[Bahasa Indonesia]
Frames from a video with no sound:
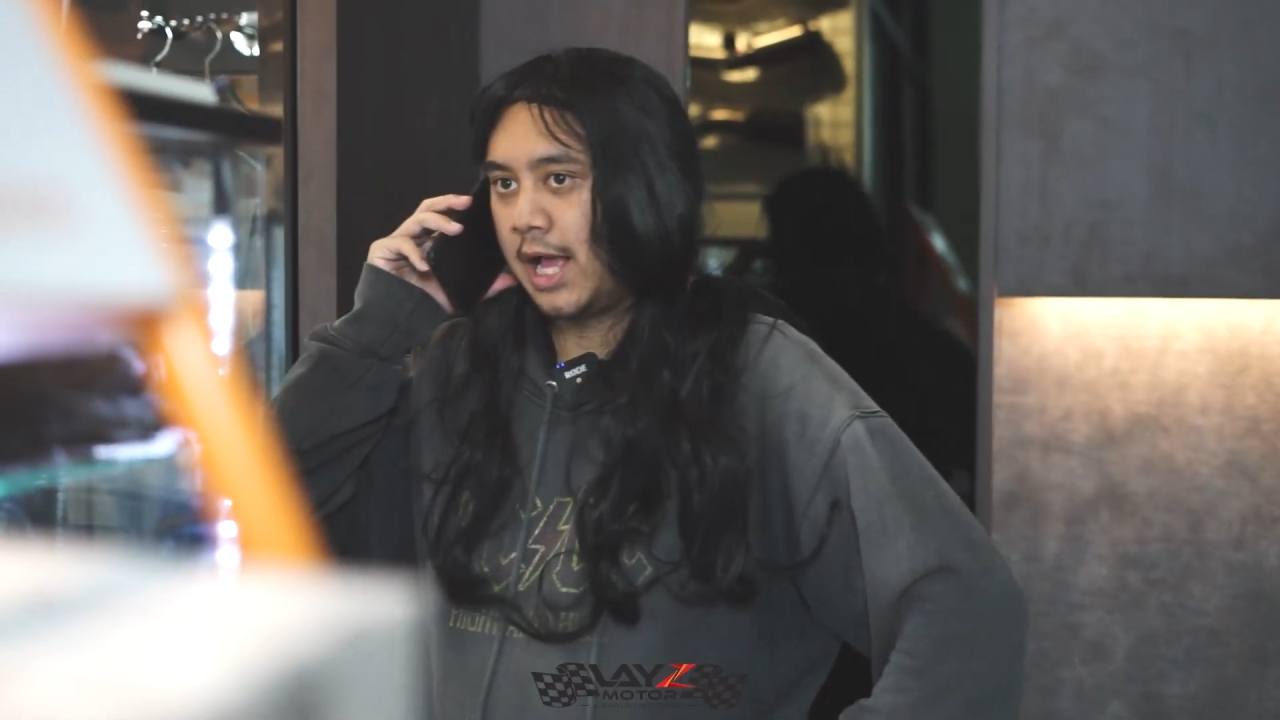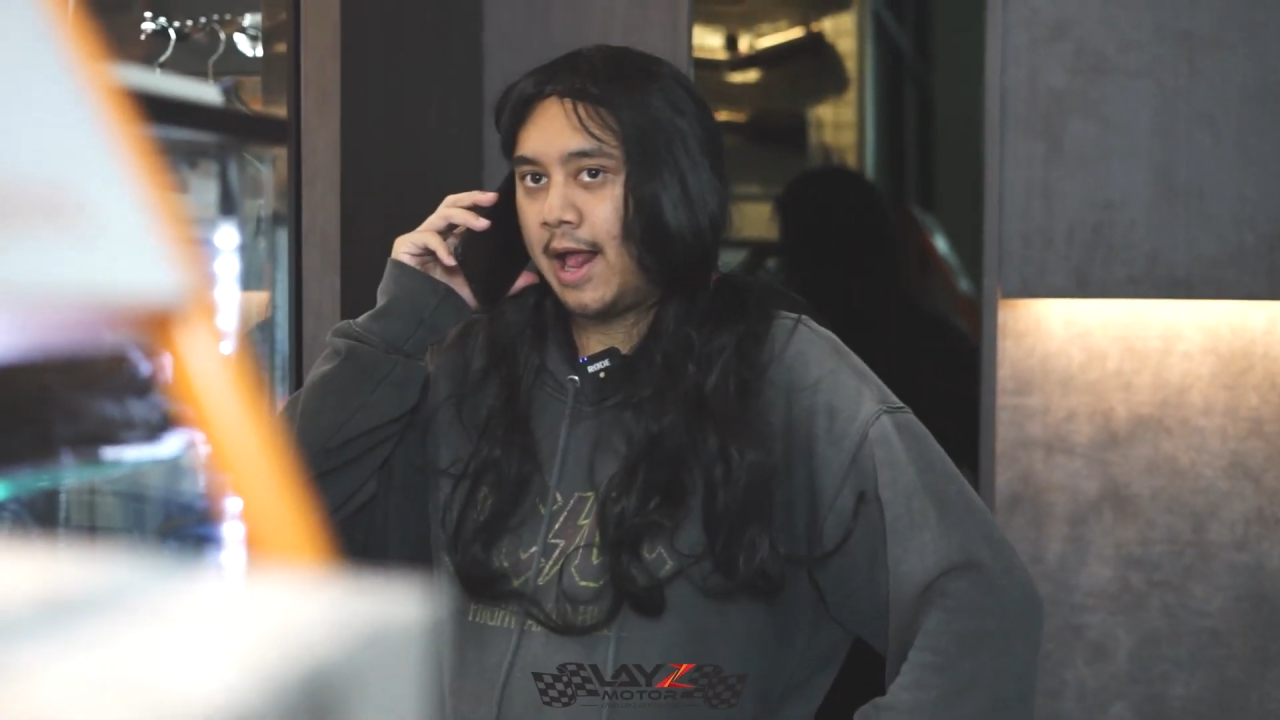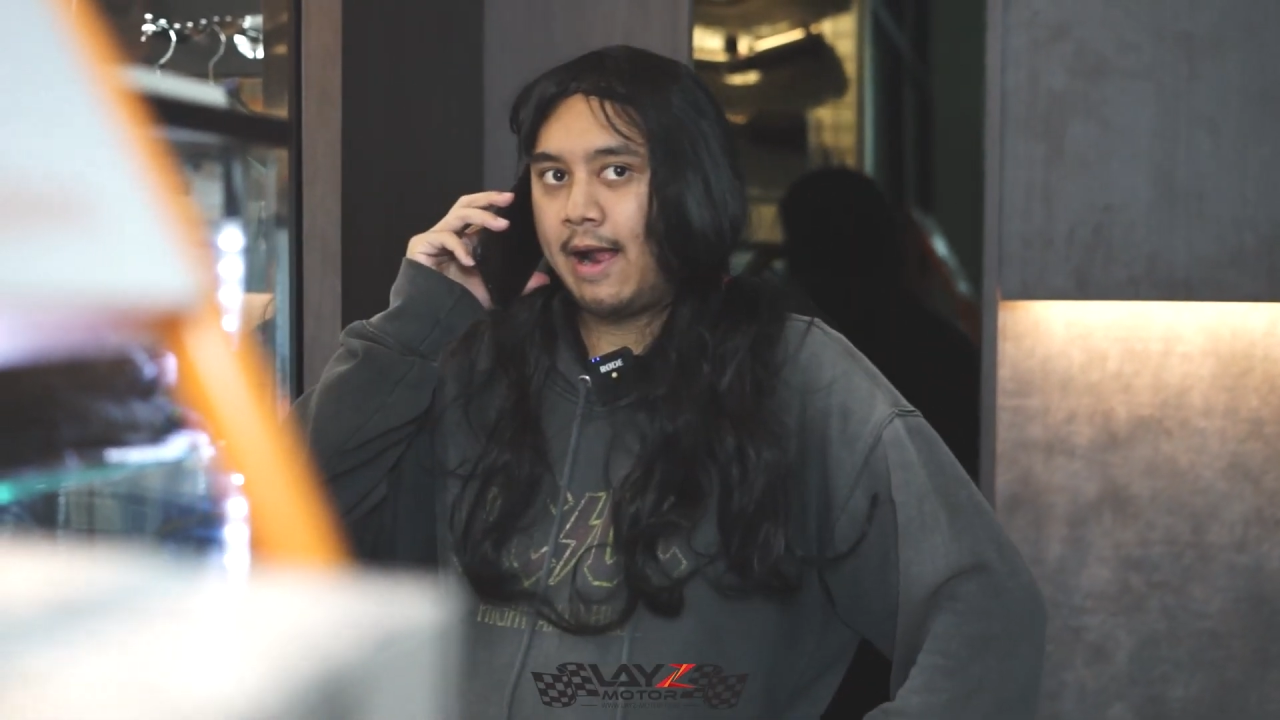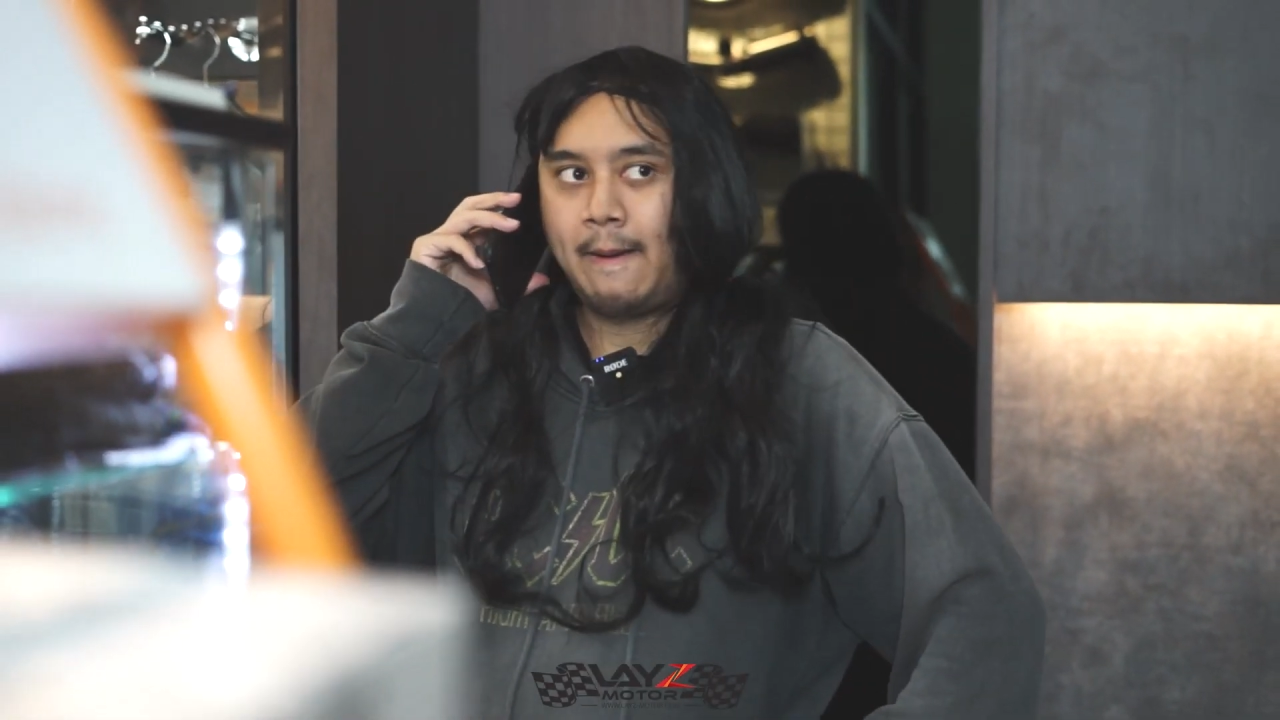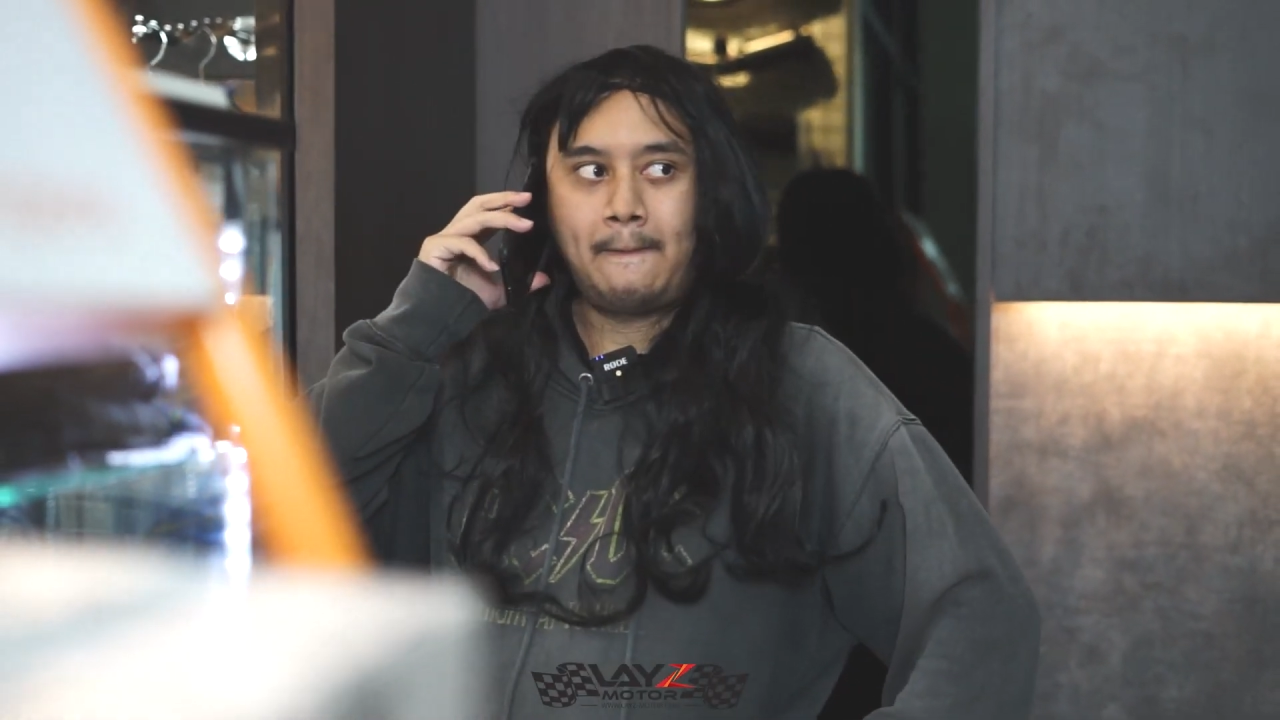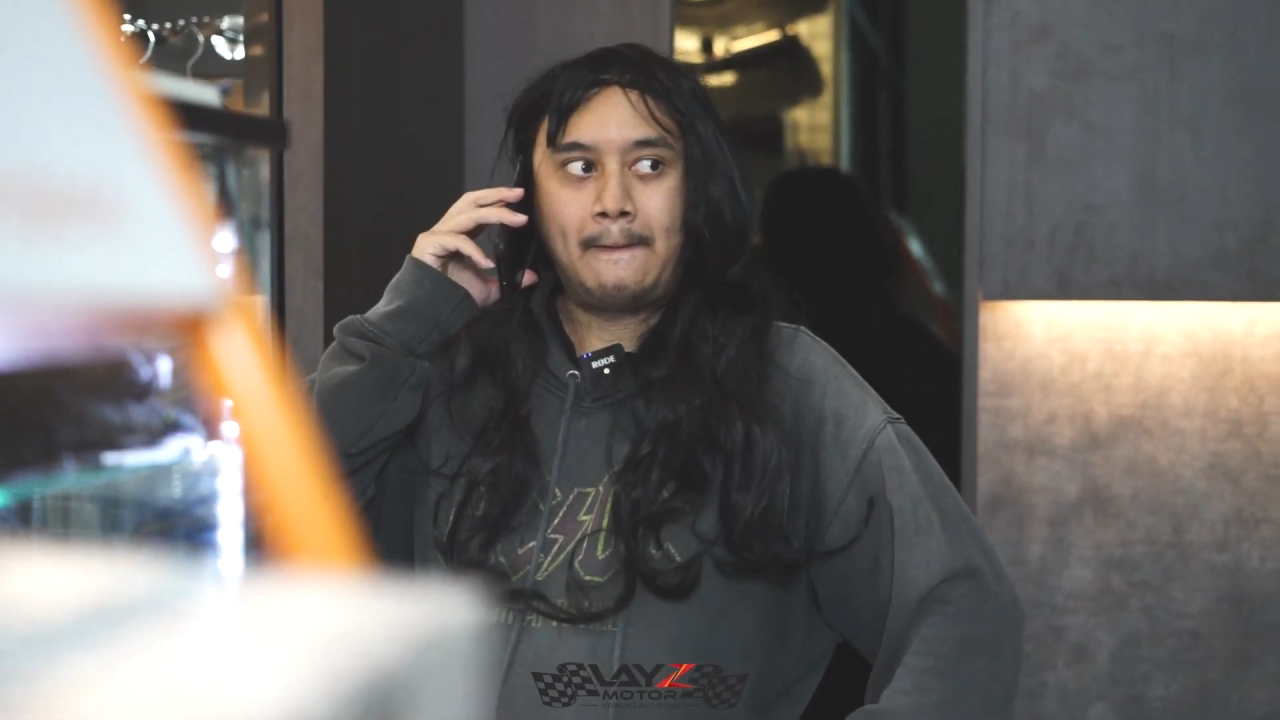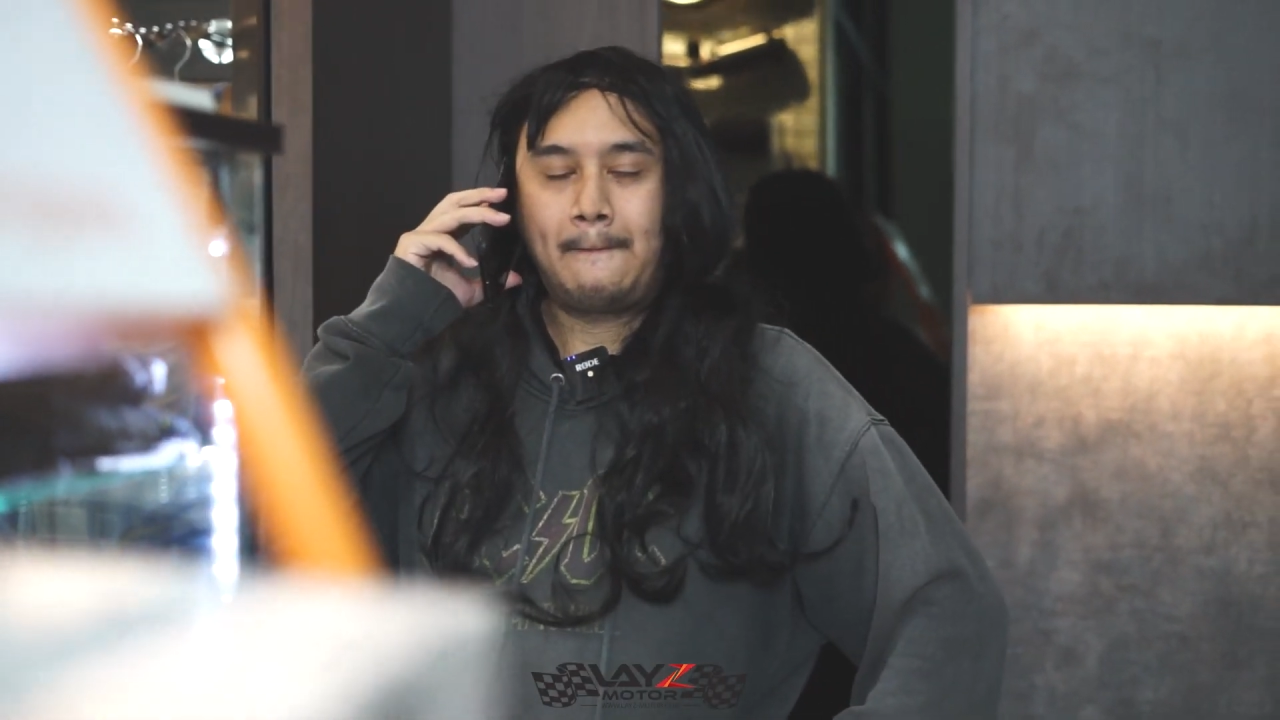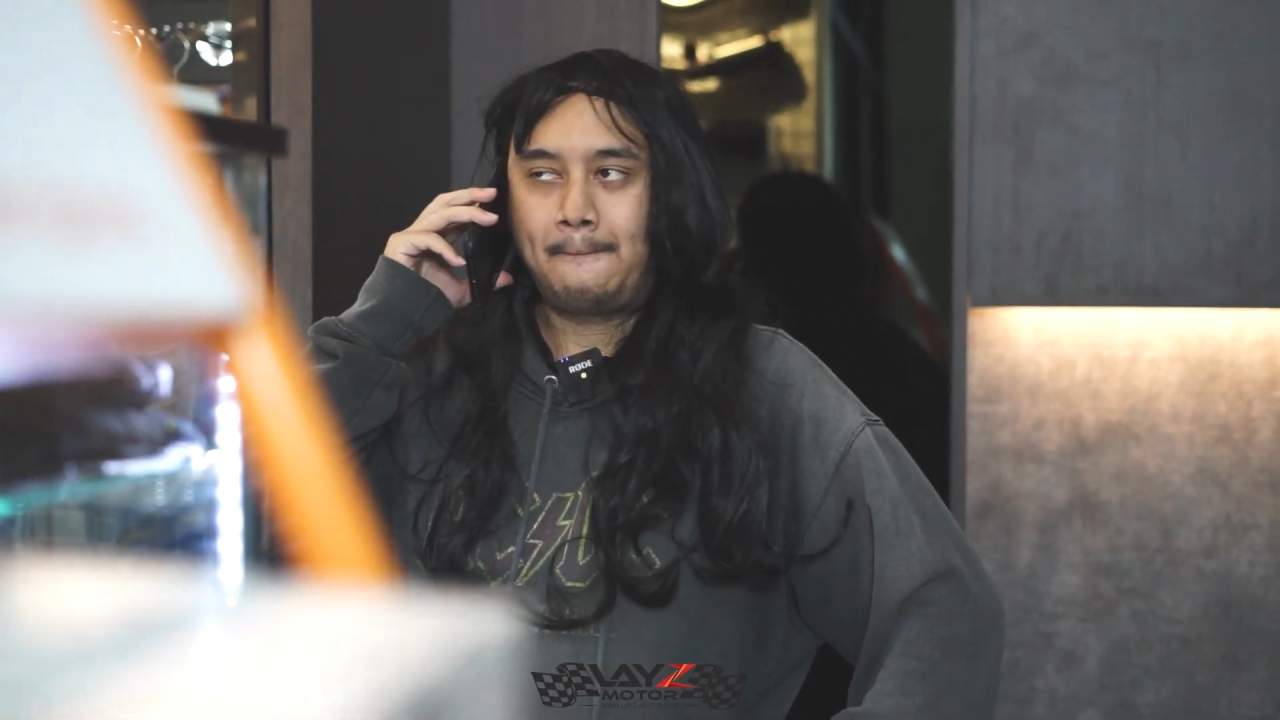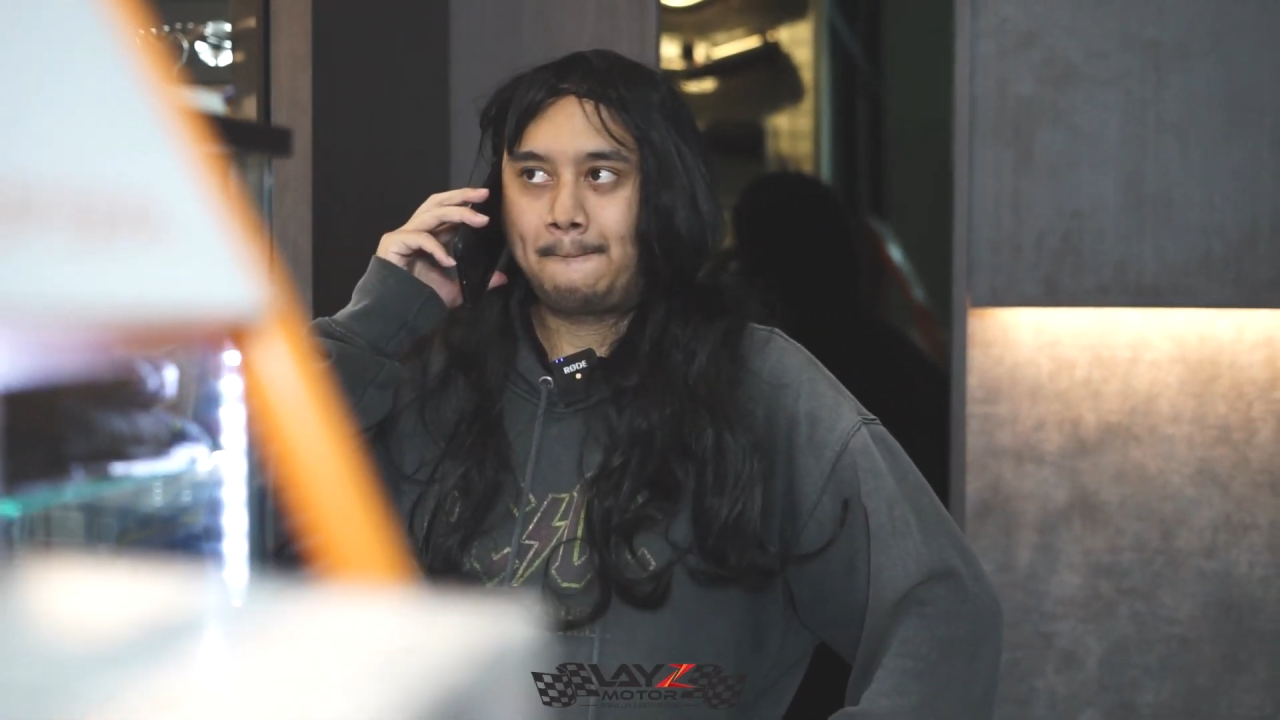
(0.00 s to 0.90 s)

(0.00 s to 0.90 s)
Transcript: Ohlin 4,5?